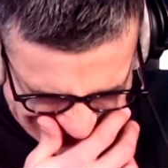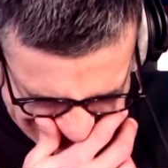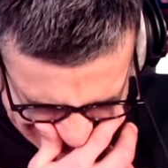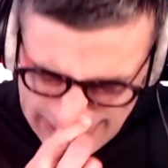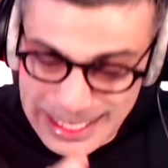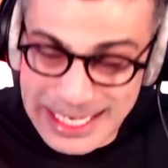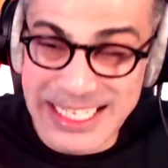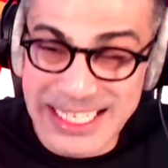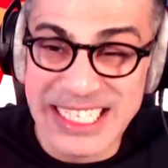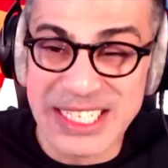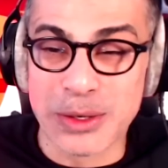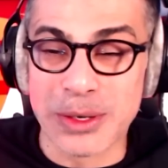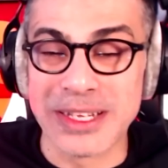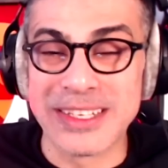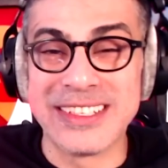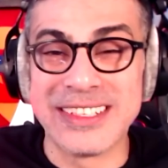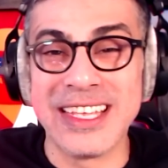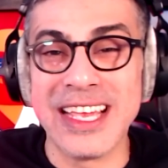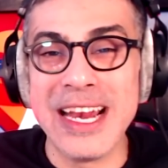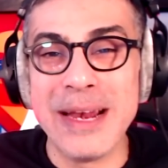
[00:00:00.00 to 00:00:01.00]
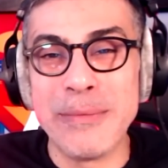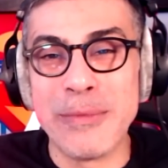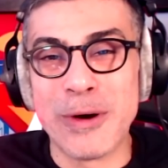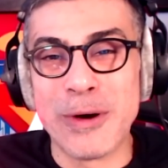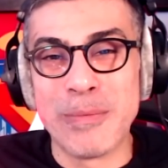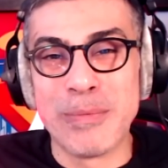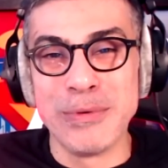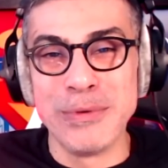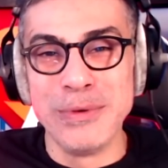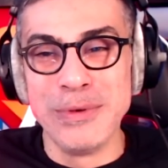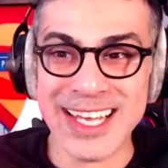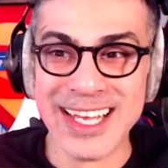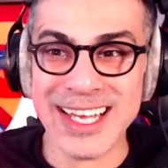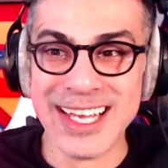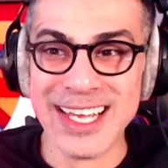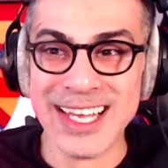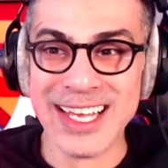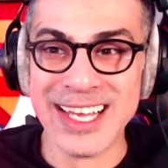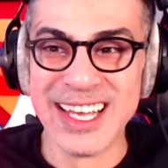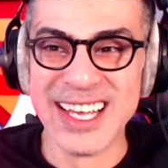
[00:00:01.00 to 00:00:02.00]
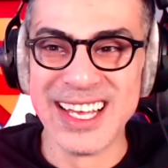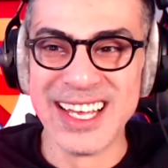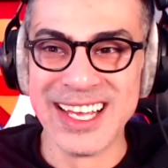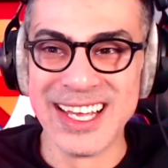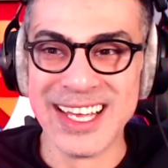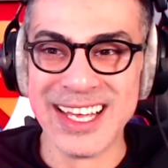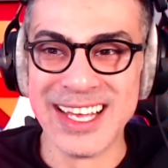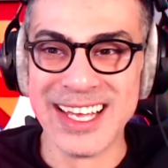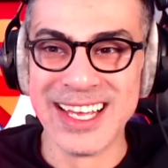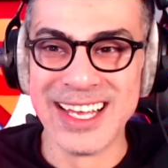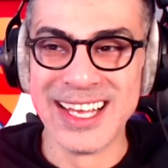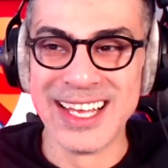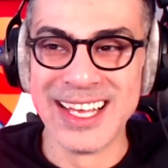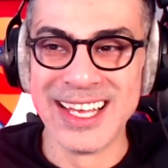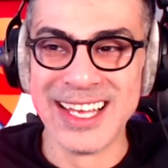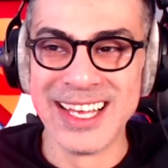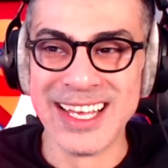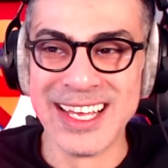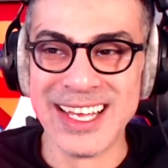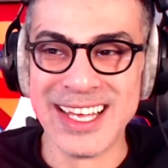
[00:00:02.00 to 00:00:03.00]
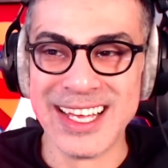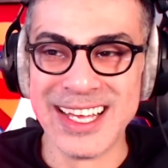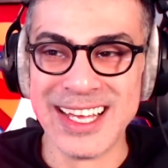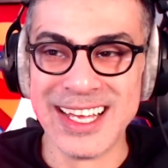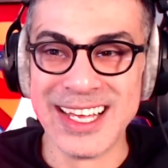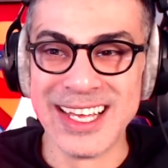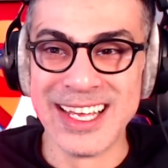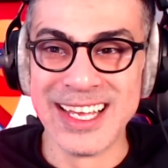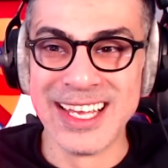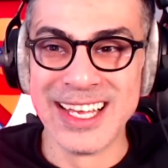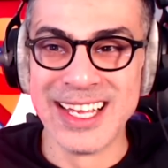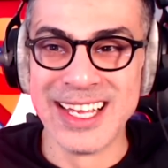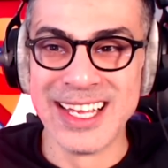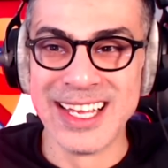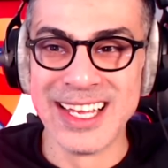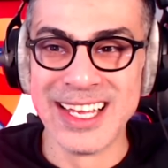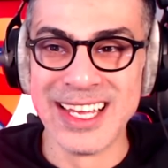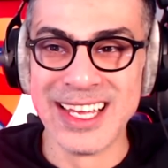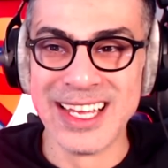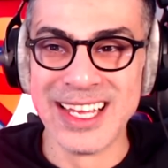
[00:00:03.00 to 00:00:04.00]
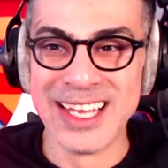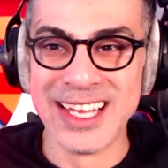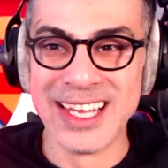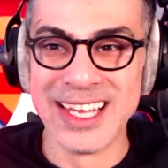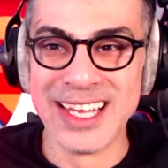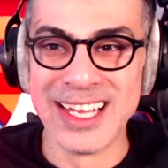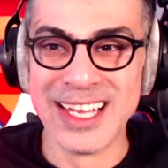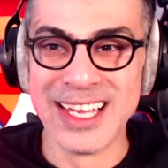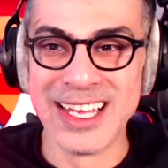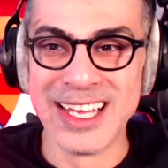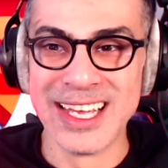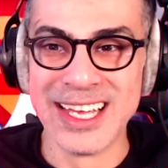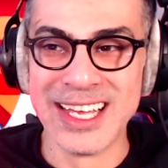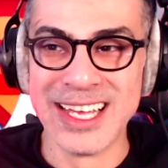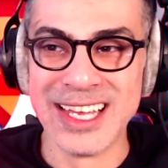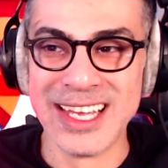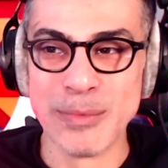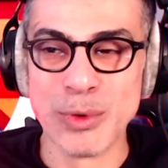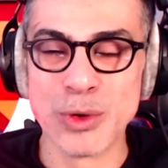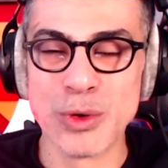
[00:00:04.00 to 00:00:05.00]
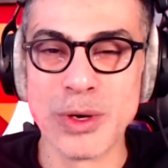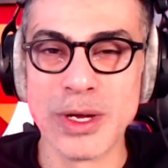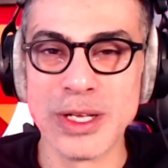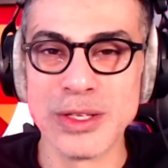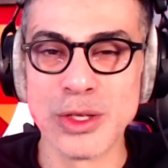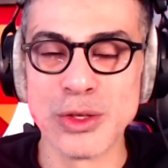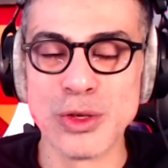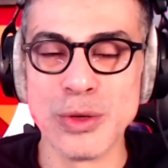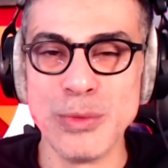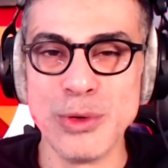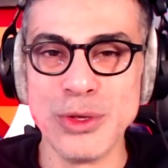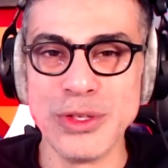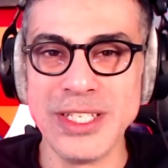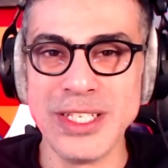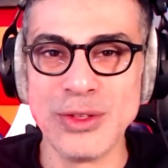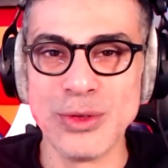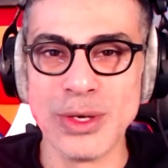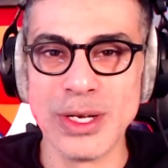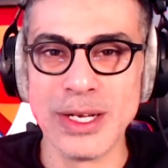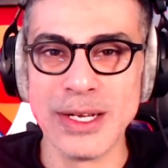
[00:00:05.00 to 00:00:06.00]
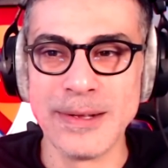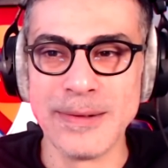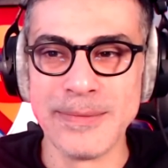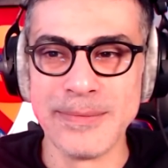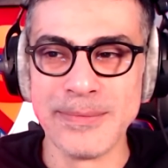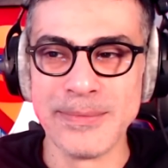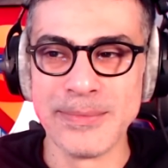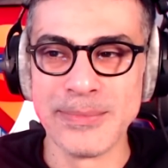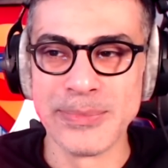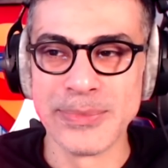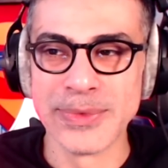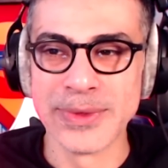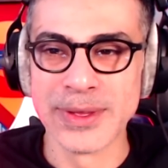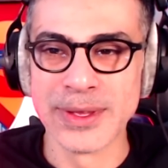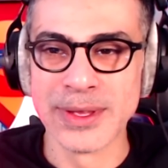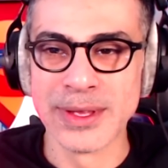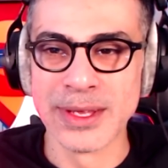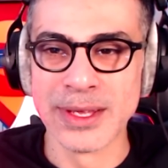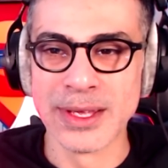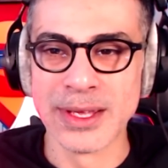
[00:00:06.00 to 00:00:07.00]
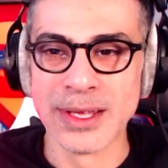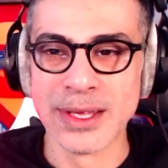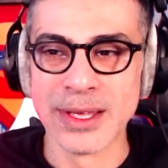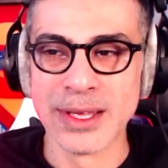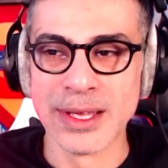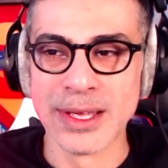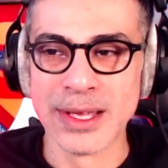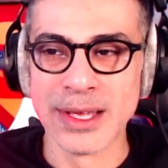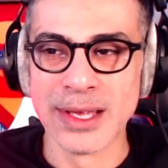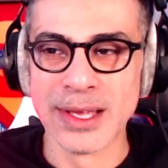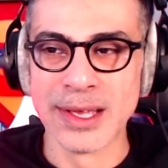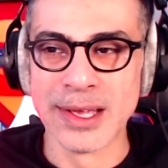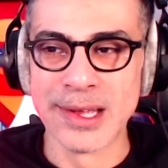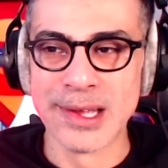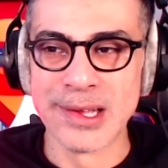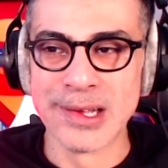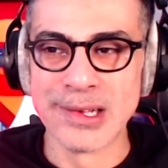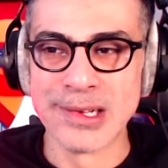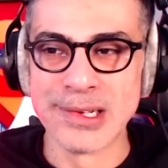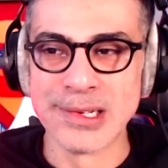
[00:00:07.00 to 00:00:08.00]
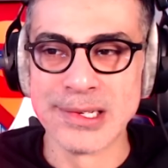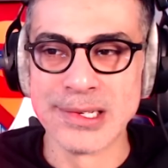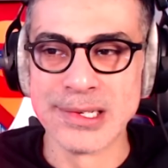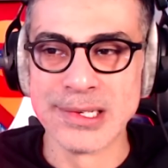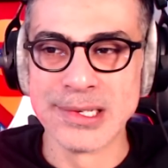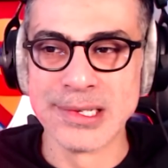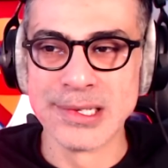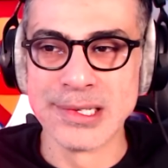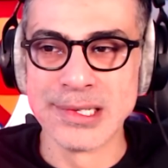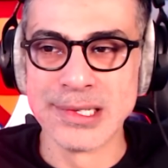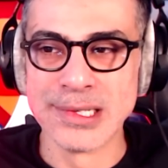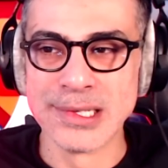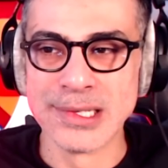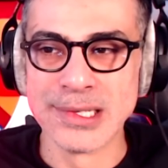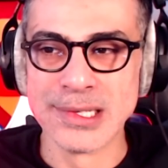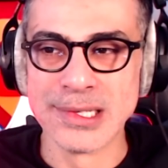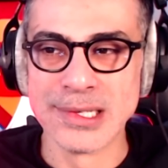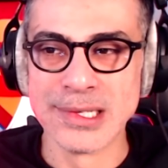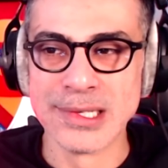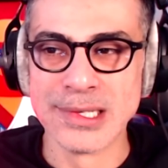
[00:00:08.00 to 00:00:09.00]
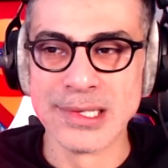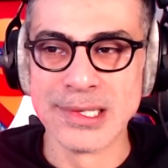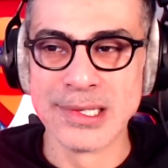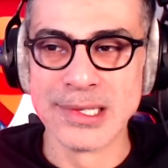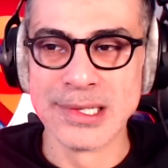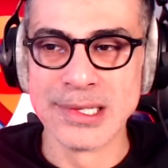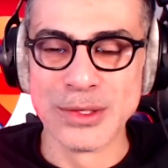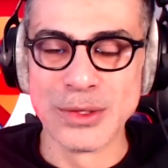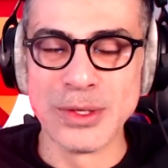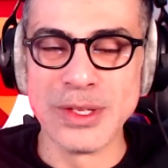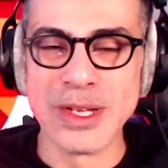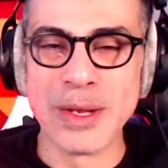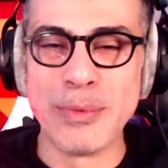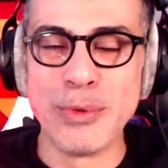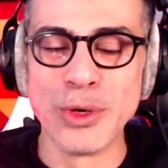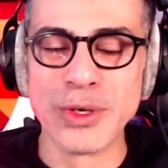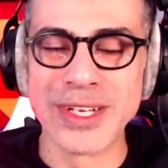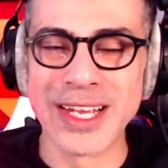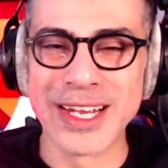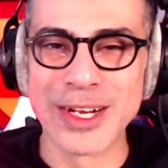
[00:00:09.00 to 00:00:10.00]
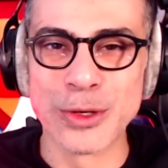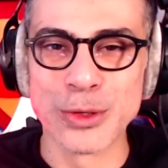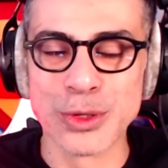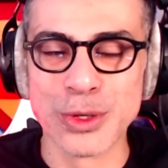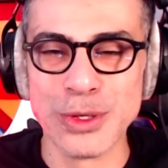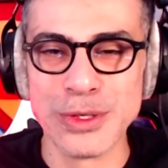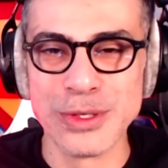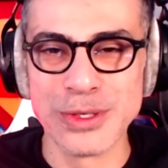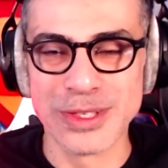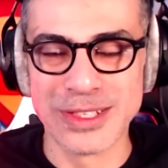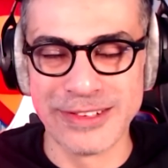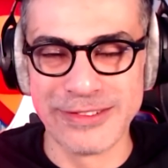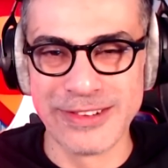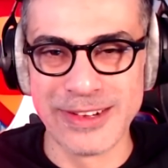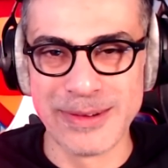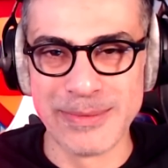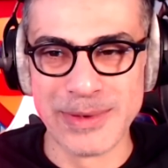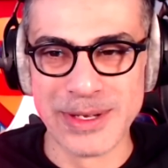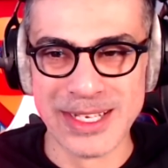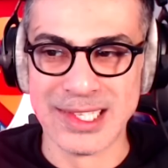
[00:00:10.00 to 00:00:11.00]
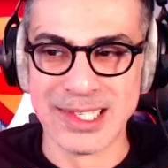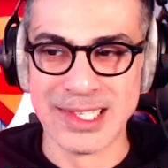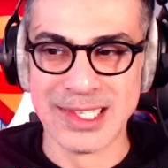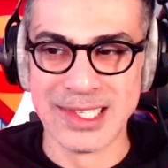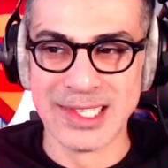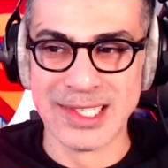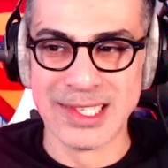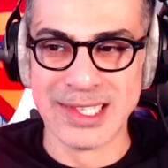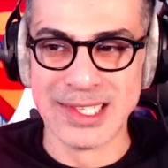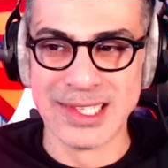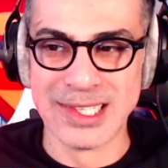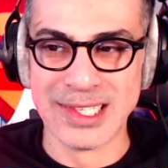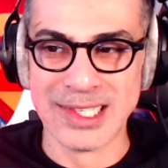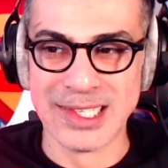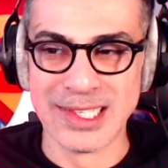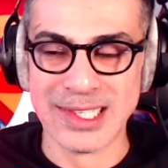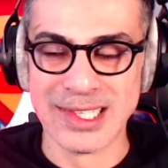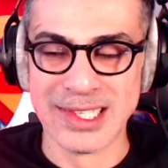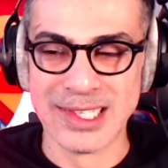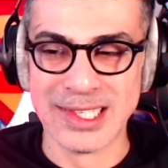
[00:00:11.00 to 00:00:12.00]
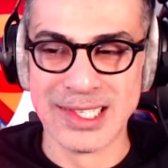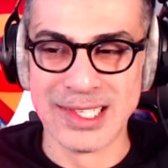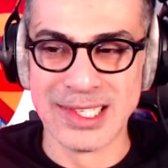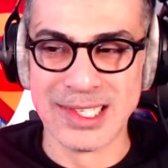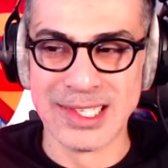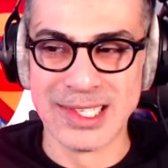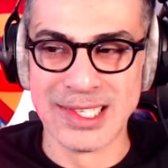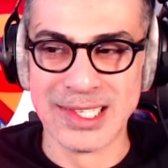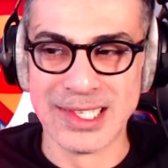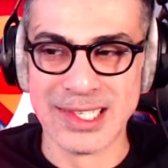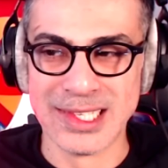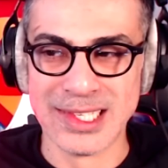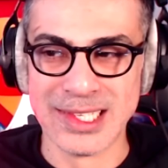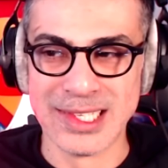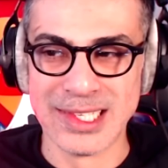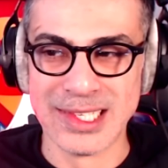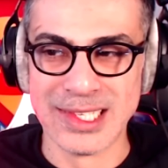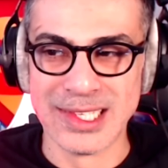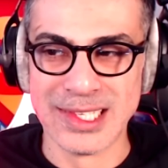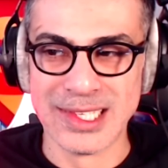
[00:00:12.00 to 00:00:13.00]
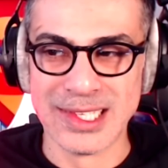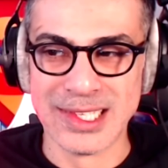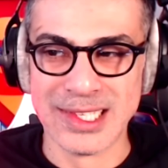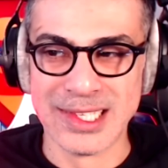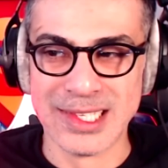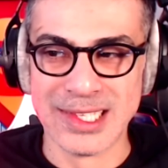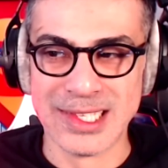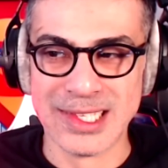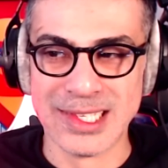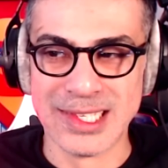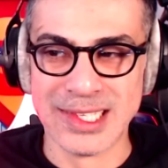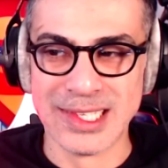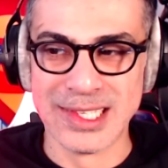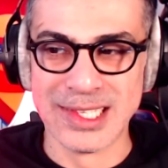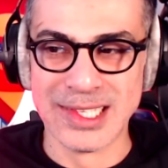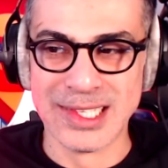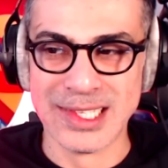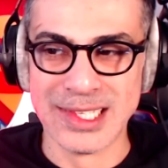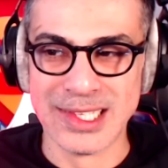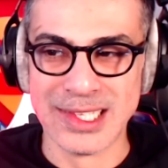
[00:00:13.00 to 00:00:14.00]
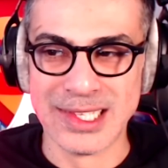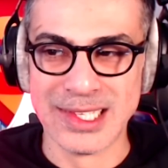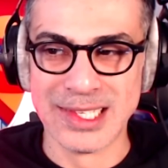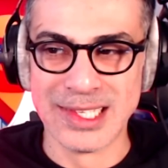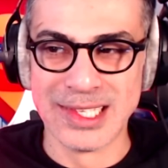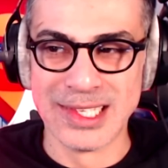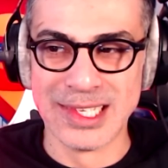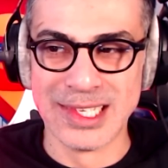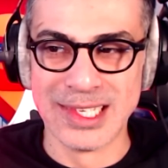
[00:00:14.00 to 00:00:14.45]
Elle y croit tellement plus. Où est-ce que tu vas Tu pourrais me dire où tu vas, au moins. Pourquoi Toi, tu me le dis, toi Ah. Je pense que tu devrais répondre. Tu n'as plus aucun contrôle sur ta femme. Je suis sûr que tu les as déjà fumés tes 600 dollars. Quoi Non Si